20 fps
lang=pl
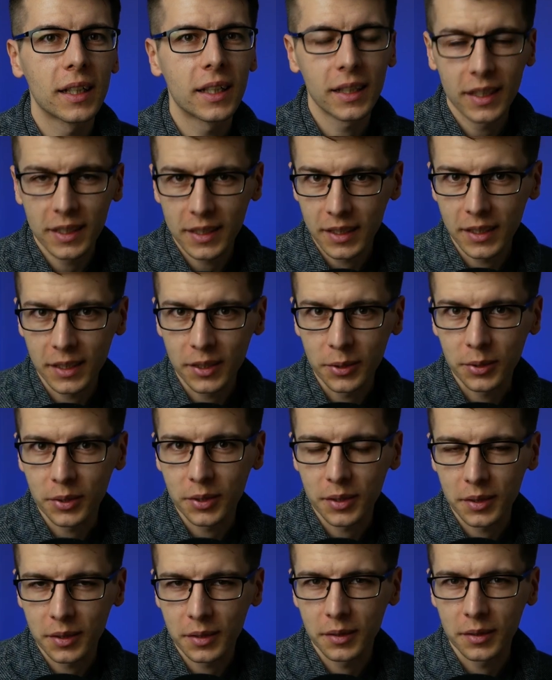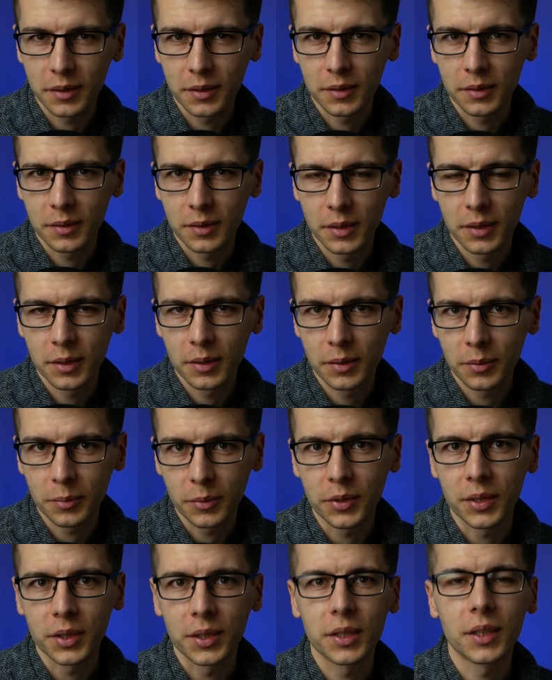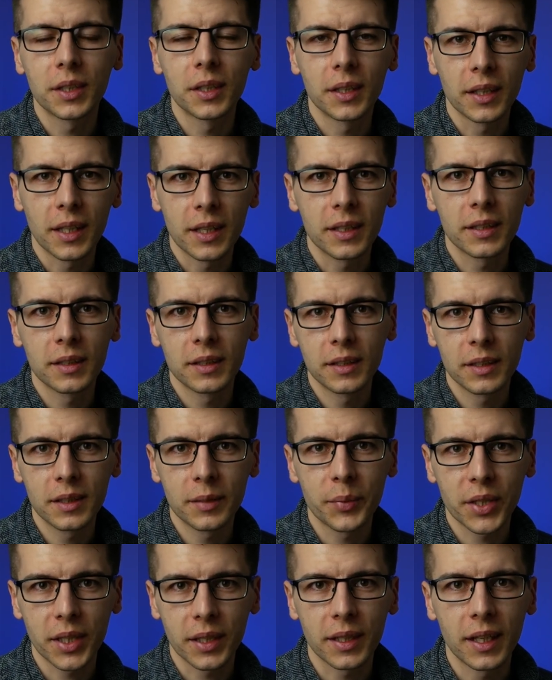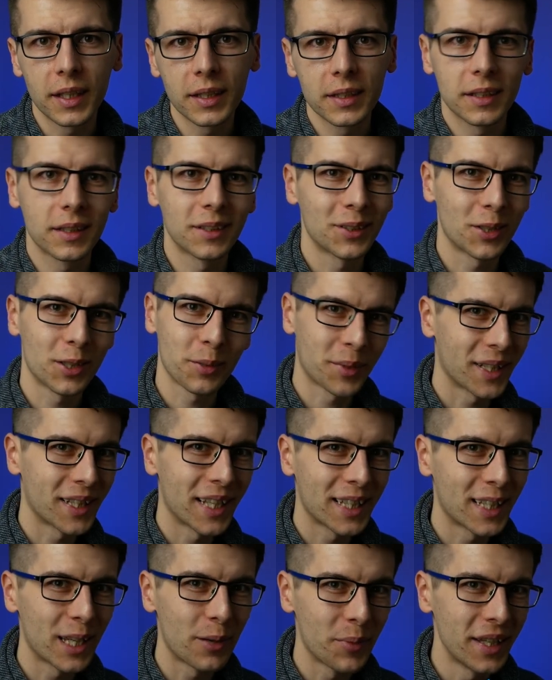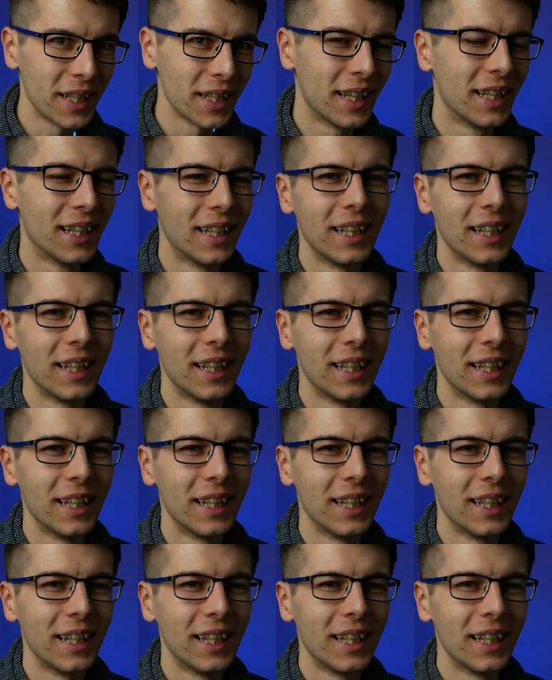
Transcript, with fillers: A jeżeli już y, musisz je sprzedać, no to sprzedaj je mi.